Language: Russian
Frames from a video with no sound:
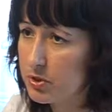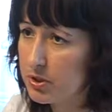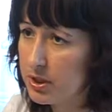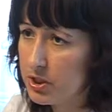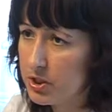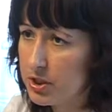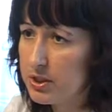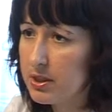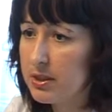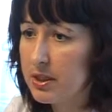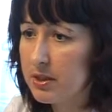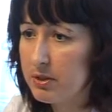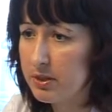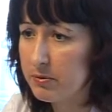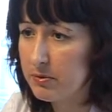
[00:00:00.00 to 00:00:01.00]
можно лечить
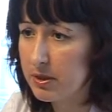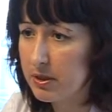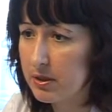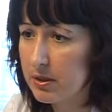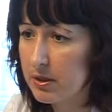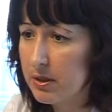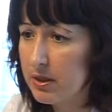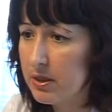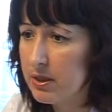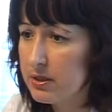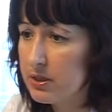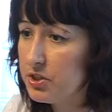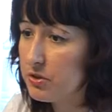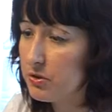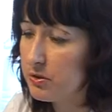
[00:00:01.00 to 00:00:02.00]
анонимно,
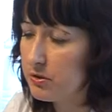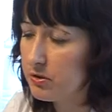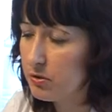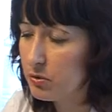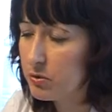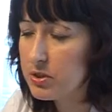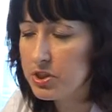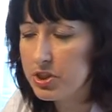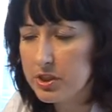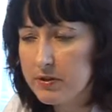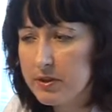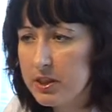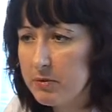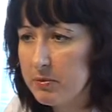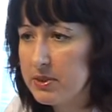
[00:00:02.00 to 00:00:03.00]
значит, э, то есть
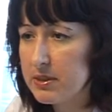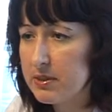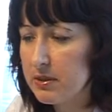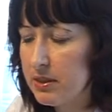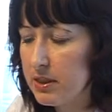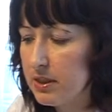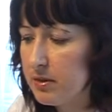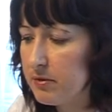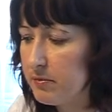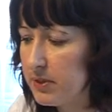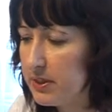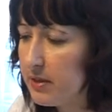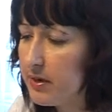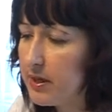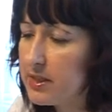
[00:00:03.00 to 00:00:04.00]
человек не
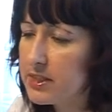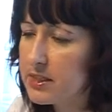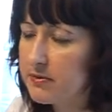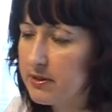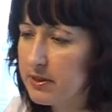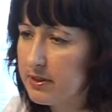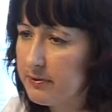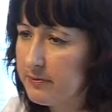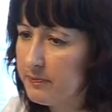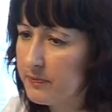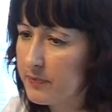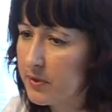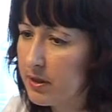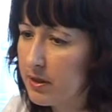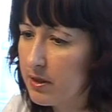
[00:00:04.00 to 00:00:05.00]
определяет свои
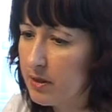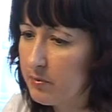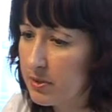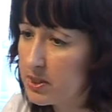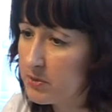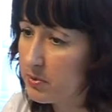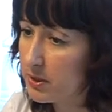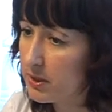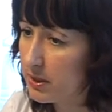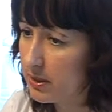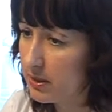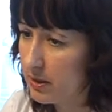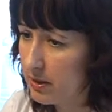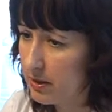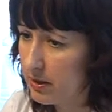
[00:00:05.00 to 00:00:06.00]
паспортные
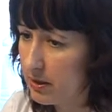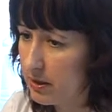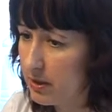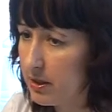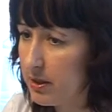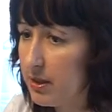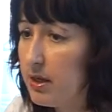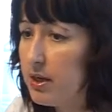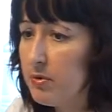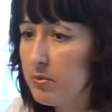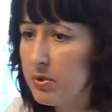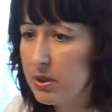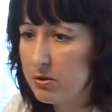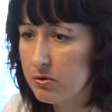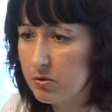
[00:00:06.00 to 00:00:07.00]
данные или
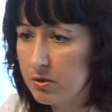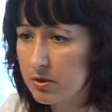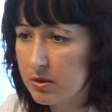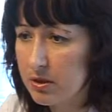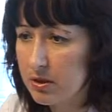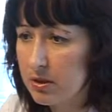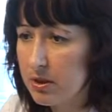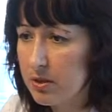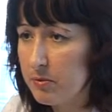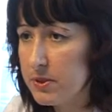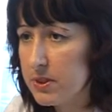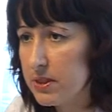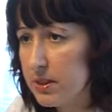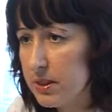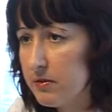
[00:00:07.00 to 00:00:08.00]
амбулаторно,
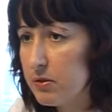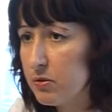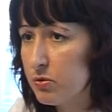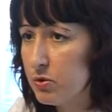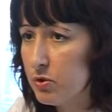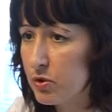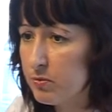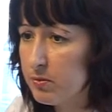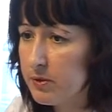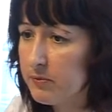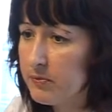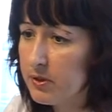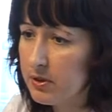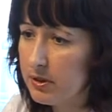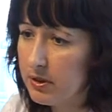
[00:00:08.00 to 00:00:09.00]
без отрыва от учебы
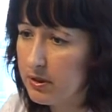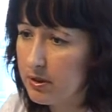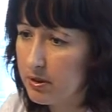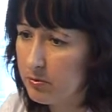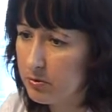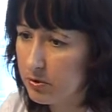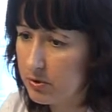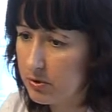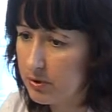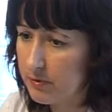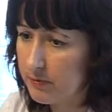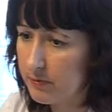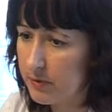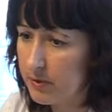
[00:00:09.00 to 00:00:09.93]
или работы.